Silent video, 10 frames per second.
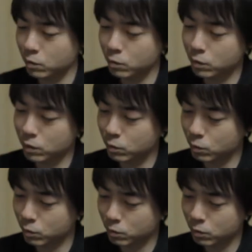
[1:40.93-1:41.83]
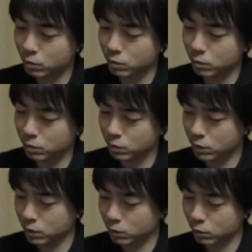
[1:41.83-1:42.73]
ここがこう
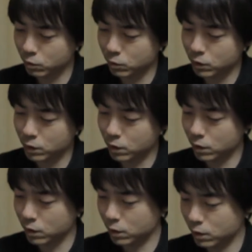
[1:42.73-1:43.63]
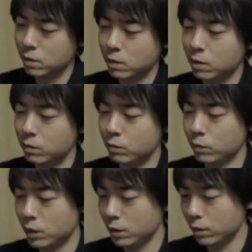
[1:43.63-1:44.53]
ちゃんと引っかかりがある
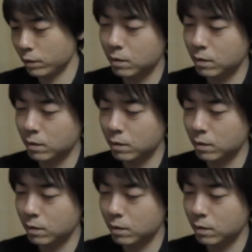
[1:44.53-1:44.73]
ので、